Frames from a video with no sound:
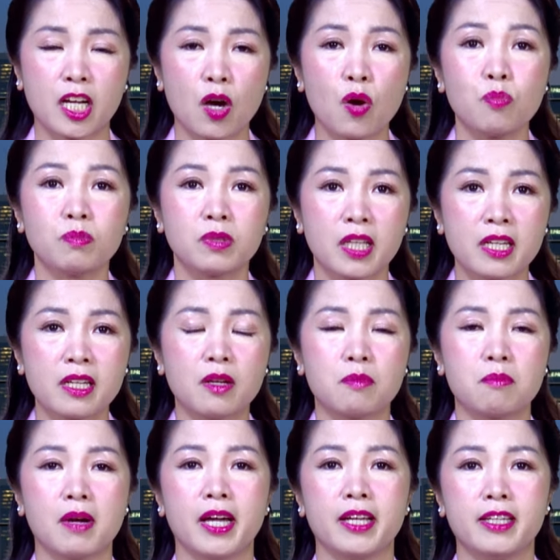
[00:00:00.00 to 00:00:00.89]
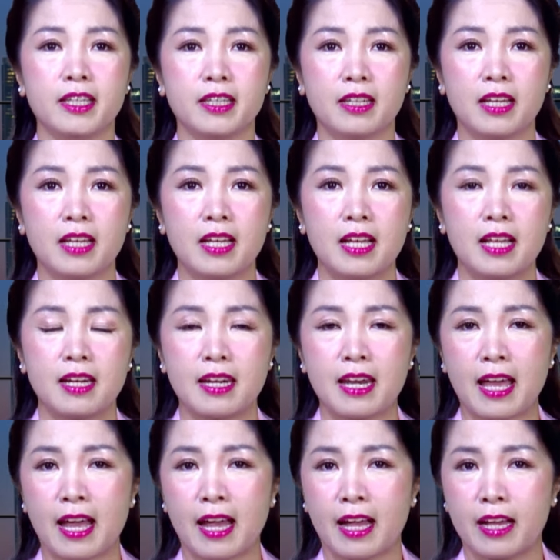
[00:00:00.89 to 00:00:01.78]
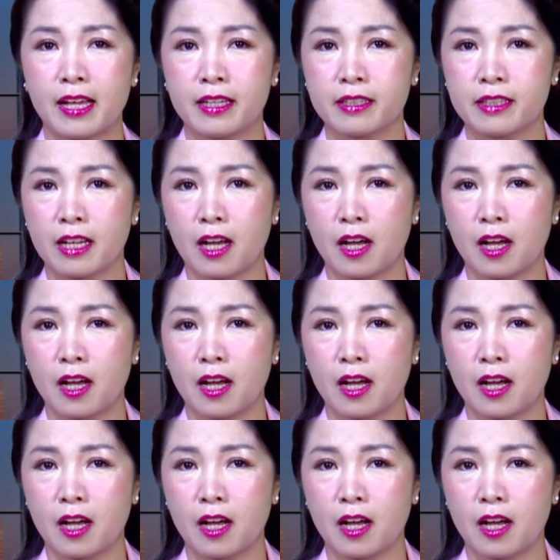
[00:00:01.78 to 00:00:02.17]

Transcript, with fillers: không thích ông Biden là